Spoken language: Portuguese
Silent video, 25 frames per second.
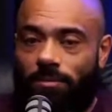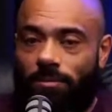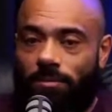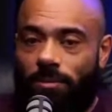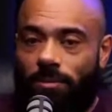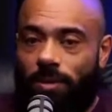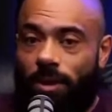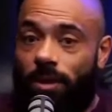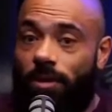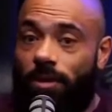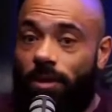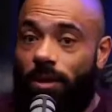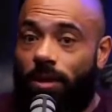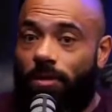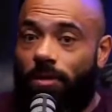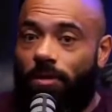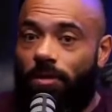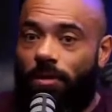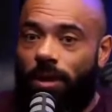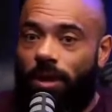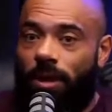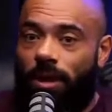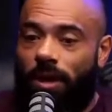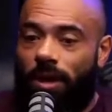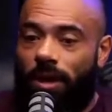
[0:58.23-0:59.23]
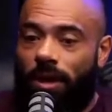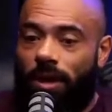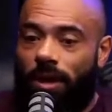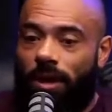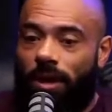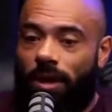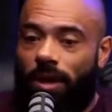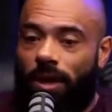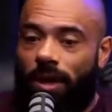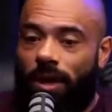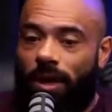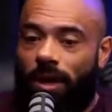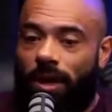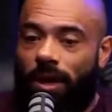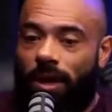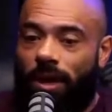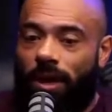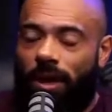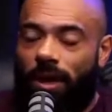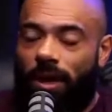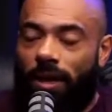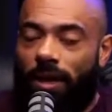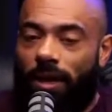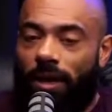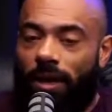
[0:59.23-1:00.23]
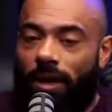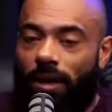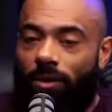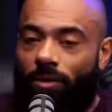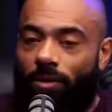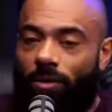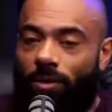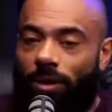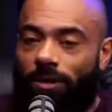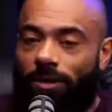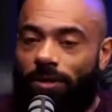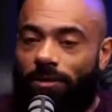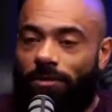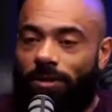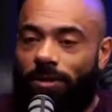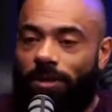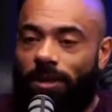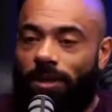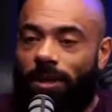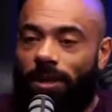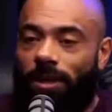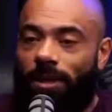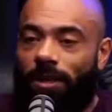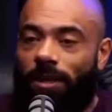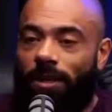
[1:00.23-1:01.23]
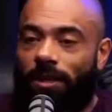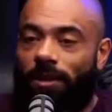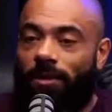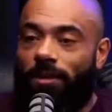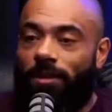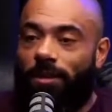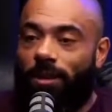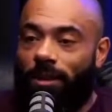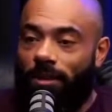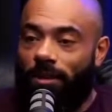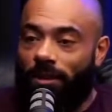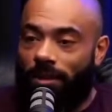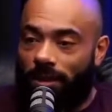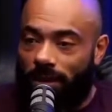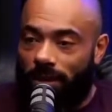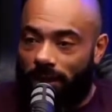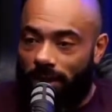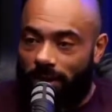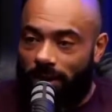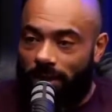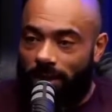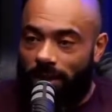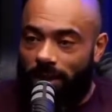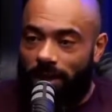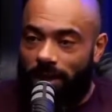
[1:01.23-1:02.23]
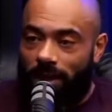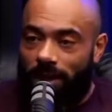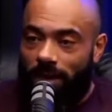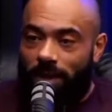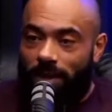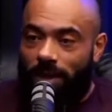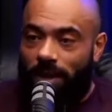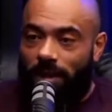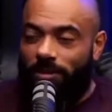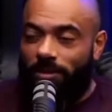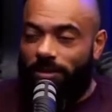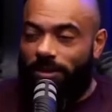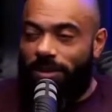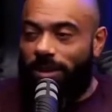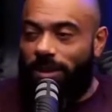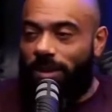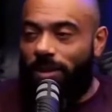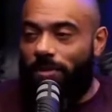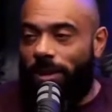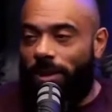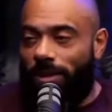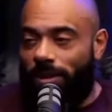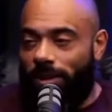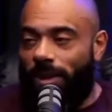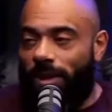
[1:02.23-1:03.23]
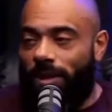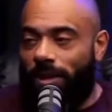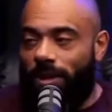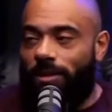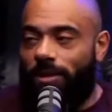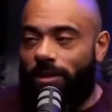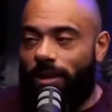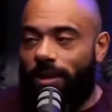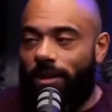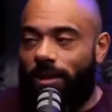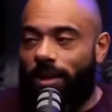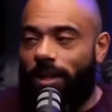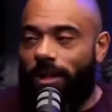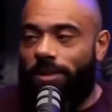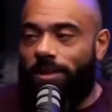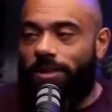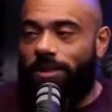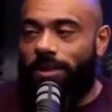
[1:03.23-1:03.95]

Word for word: Então, é, é, é, aquela coisa, você tem que entender. E você também tem que entender que se